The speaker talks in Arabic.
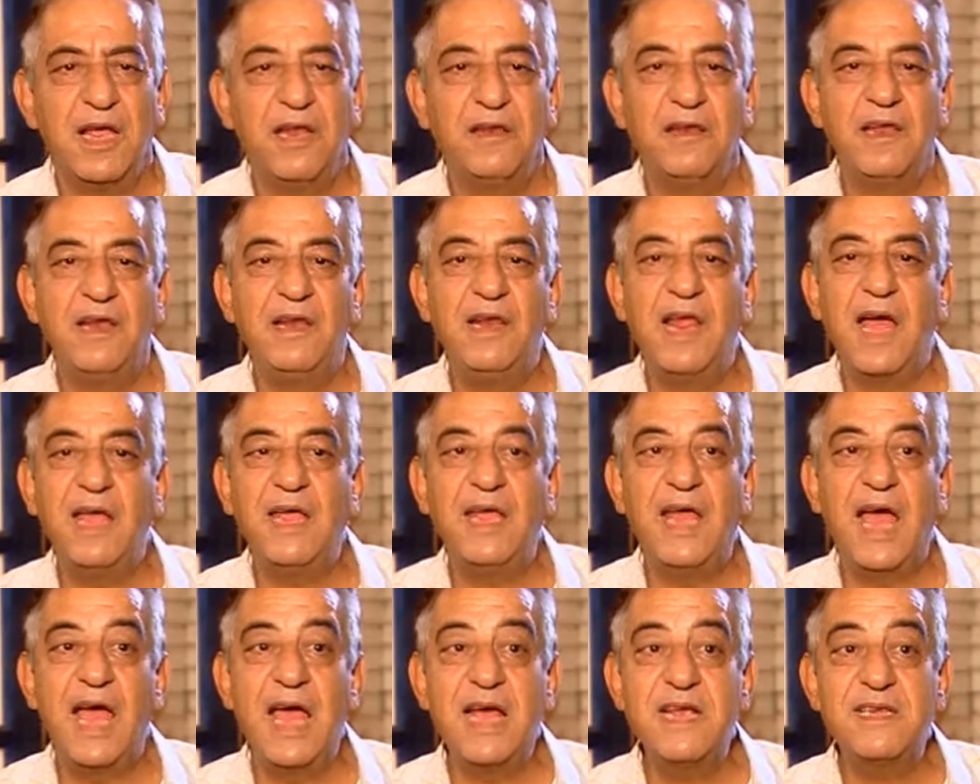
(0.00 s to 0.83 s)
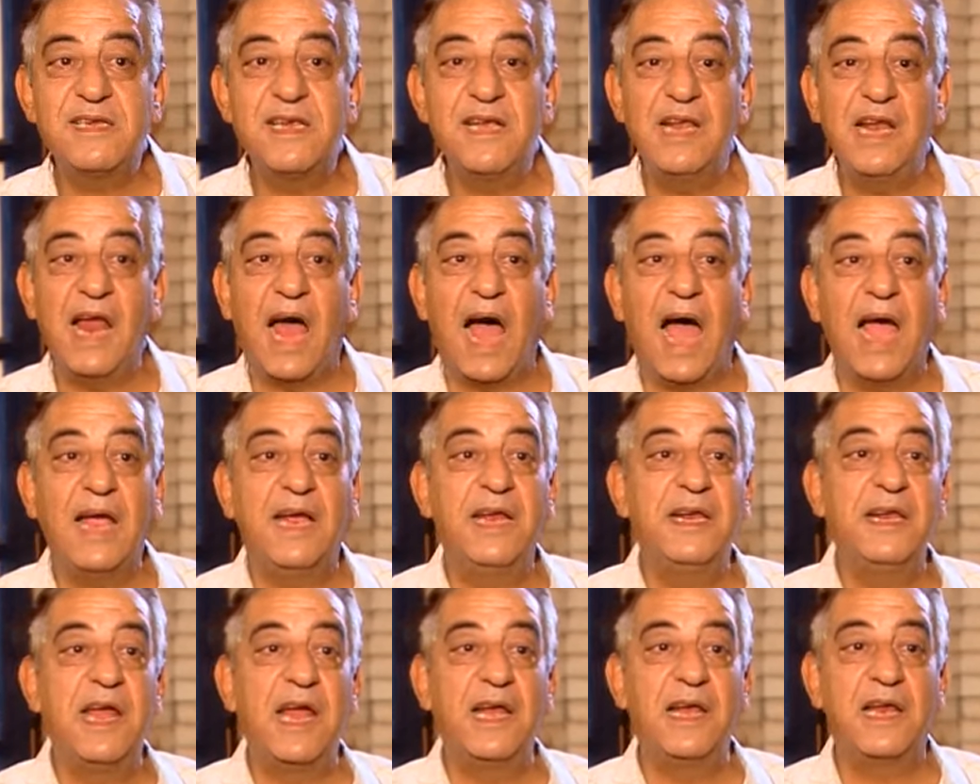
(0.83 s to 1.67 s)
ان نلاقي هذه
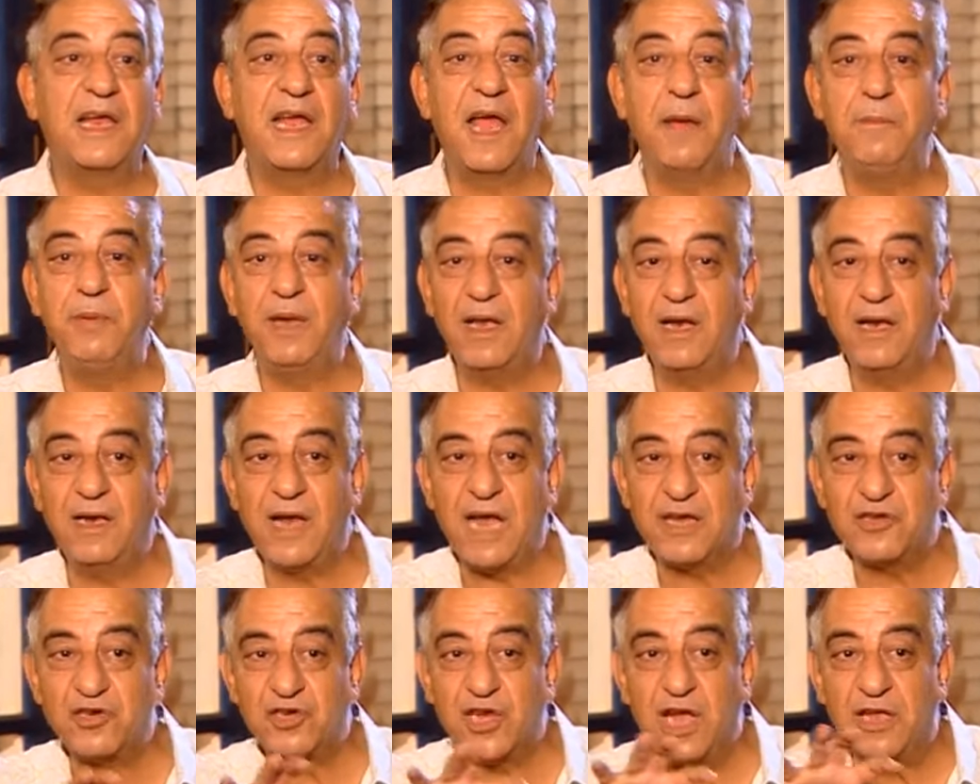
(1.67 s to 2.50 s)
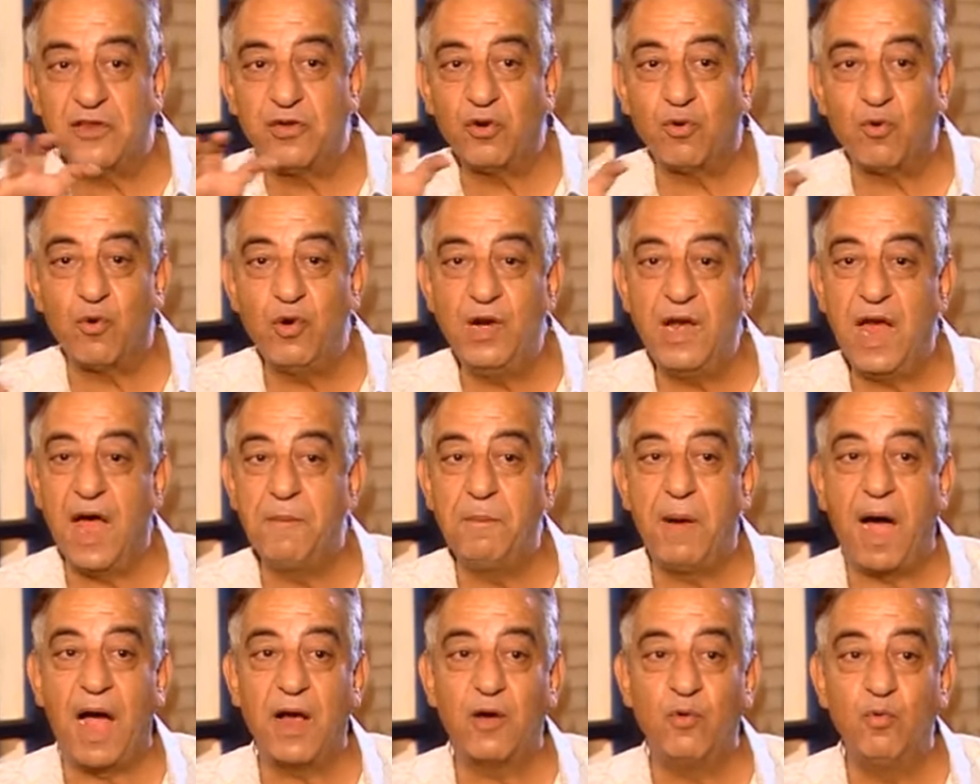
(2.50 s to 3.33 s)
العجنه الكبيرة الاشياء دي كلها
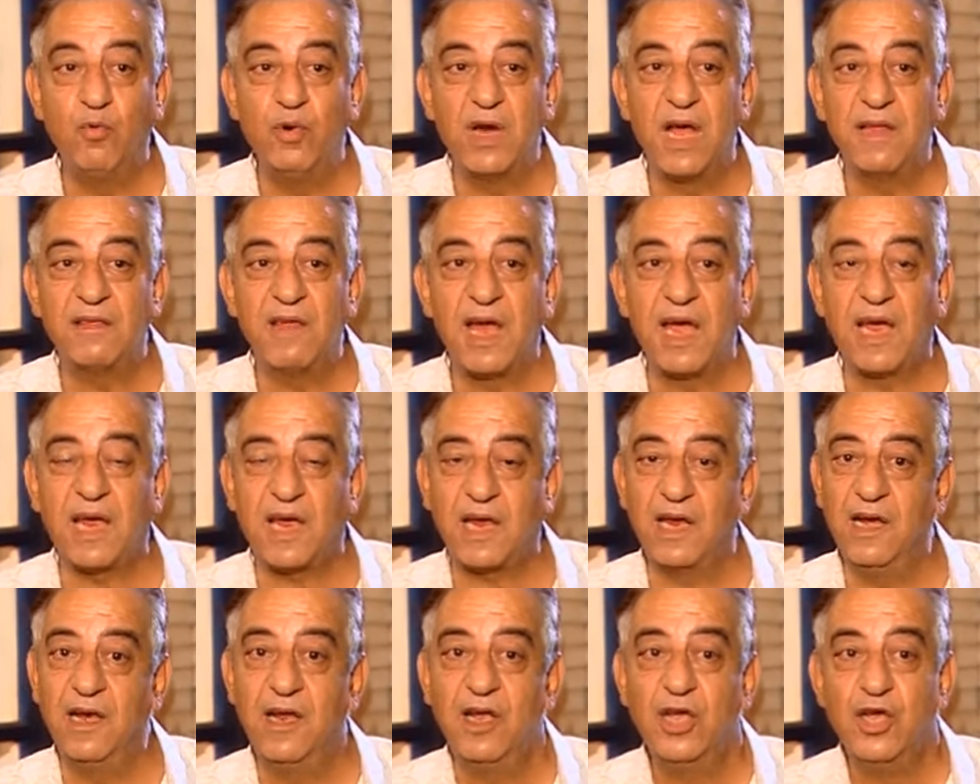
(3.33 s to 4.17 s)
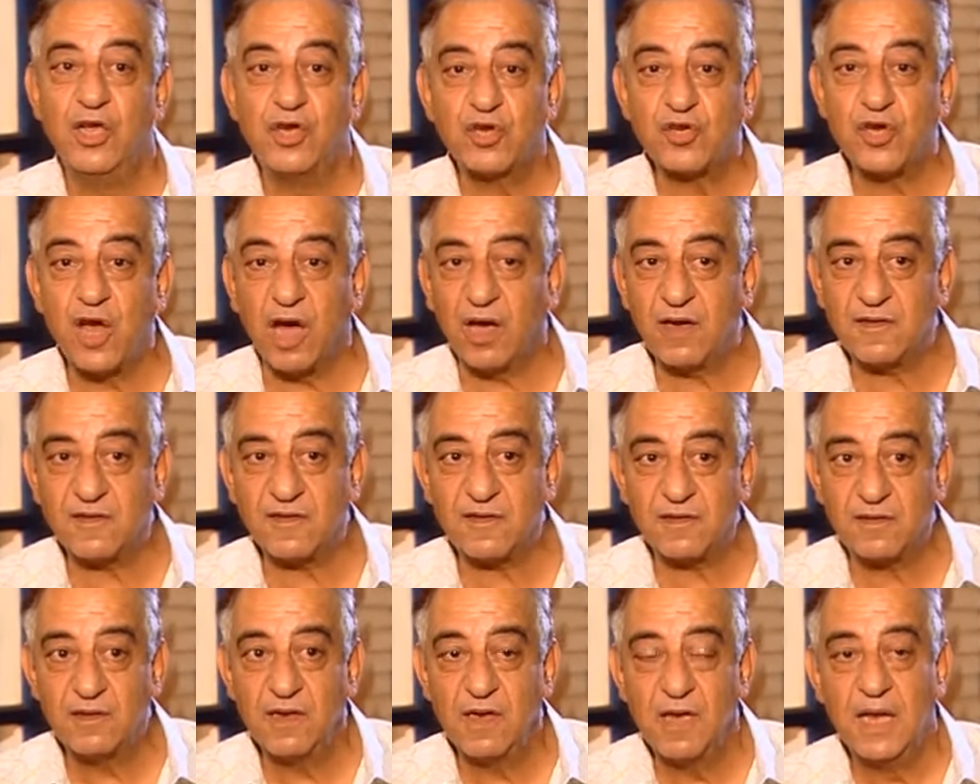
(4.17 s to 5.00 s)
معجونه داخل
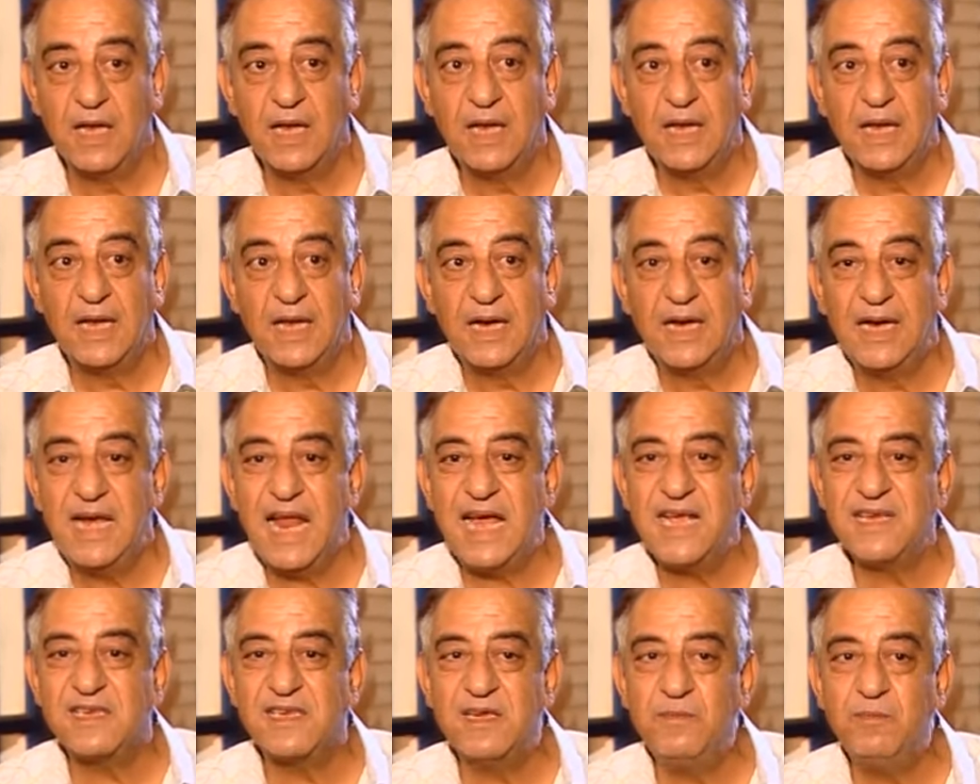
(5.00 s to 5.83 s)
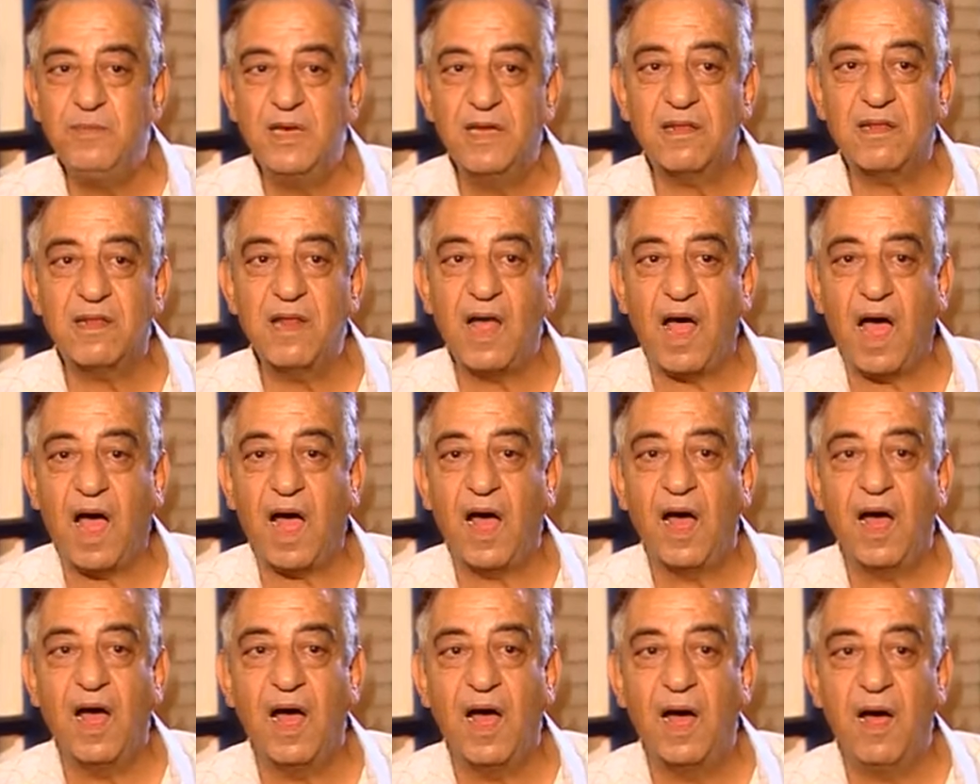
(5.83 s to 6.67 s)
شخص لازم يطلع